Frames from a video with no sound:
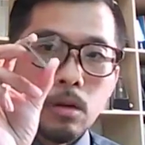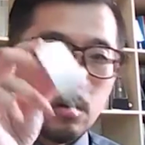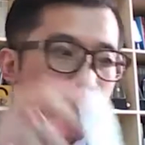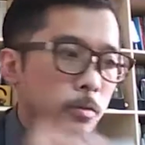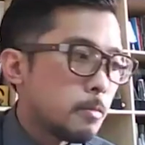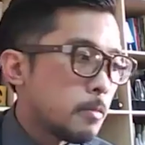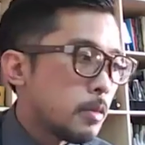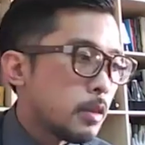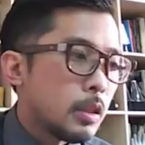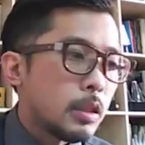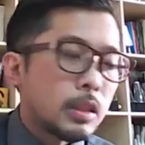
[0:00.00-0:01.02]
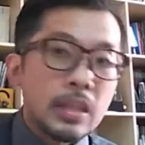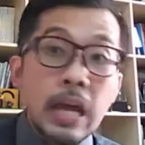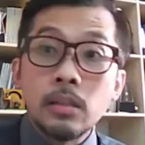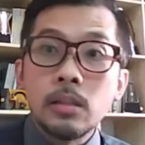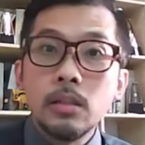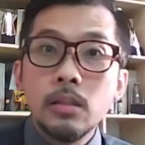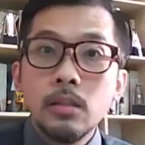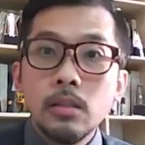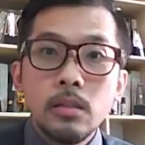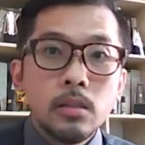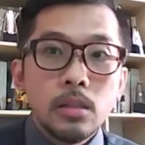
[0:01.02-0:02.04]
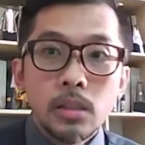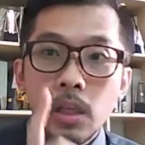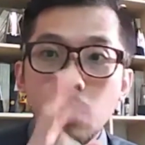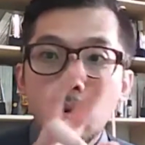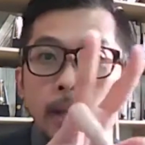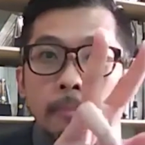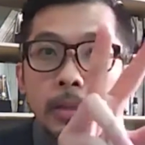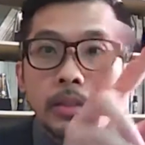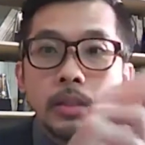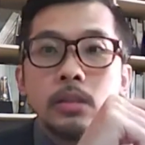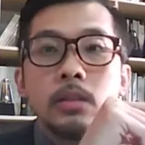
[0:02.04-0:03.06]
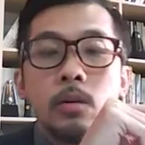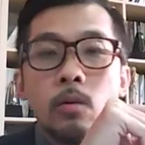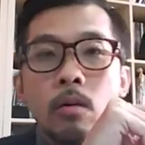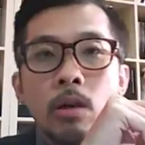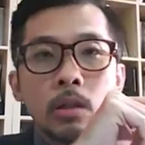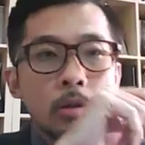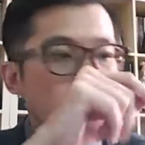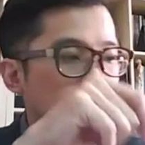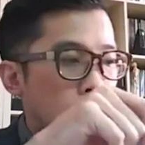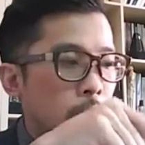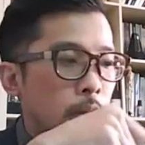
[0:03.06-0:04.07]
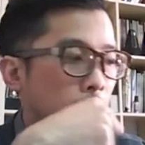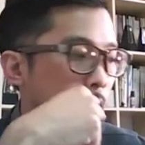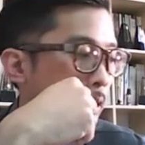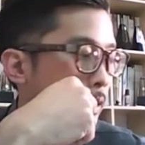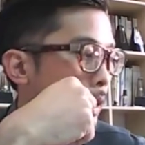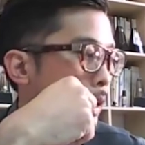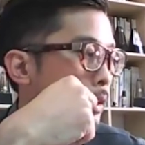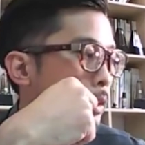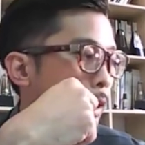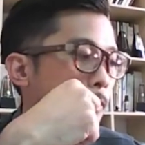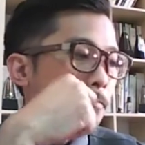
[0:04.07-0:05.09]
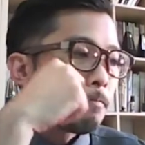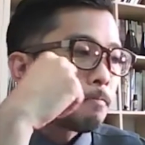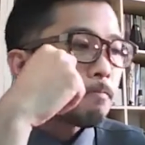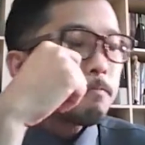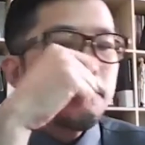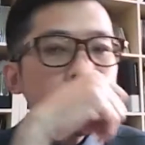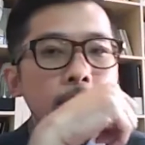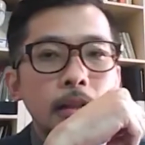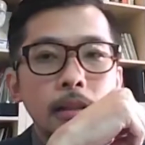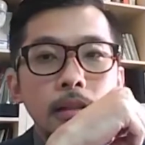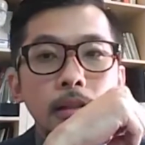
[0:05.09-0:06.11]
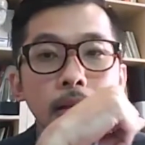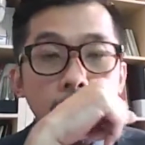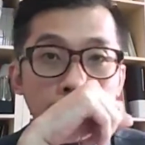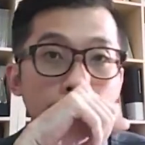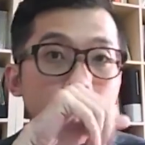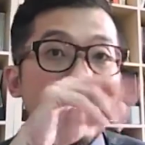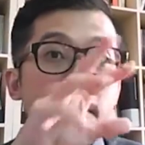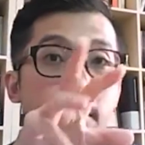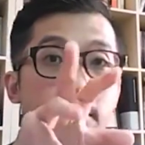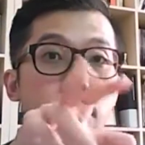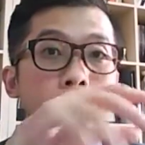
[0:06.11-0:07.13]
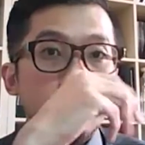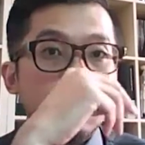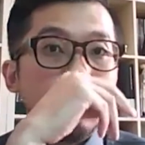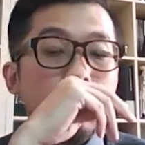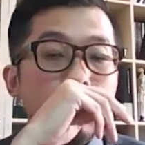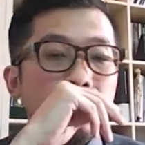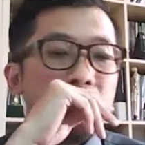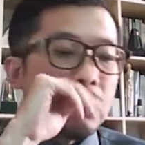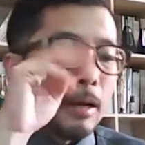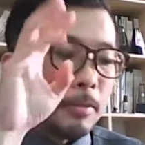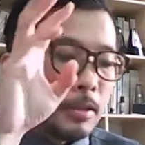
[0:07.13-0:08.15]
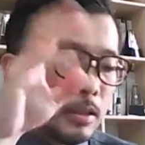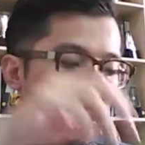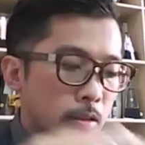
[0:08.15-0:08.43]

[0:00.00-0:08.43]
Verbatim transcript: 哦，但是也有两片镜子的万花筒，我待会会给大家看一下，它的差别是什么呢？差别是